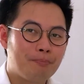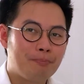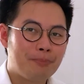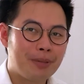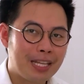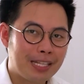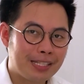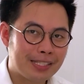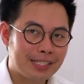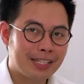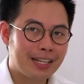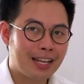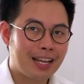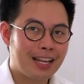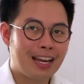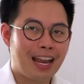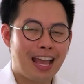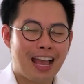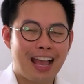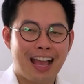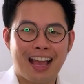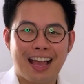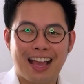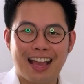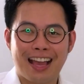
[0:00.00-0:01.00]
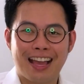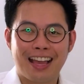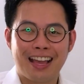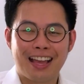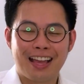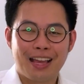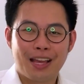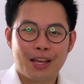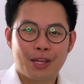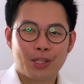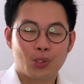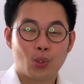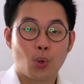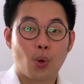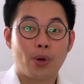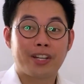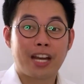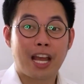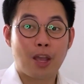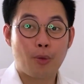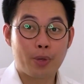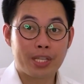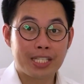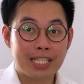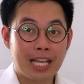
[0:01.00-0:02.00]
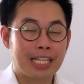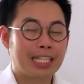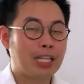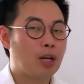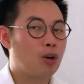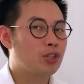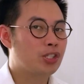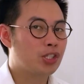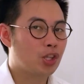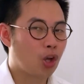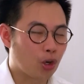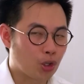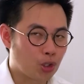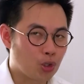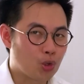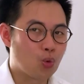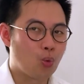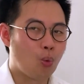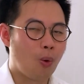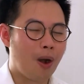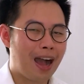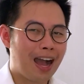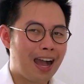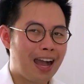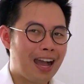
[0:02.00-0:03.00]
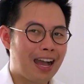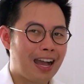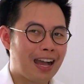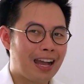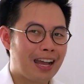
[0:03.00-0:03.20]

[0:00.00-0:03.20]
พิจารณาตัวรายวิชาที่เราสอนอยู่ว่า